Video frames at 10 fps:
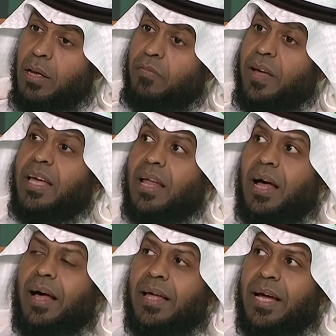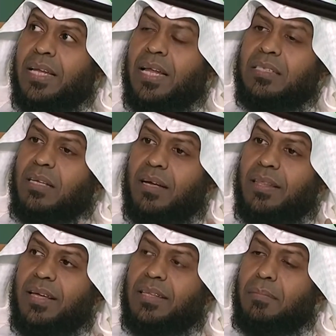فهي آه، يعني ليست
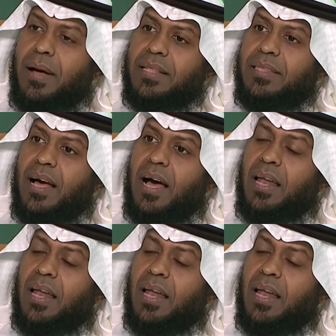قضيه الماده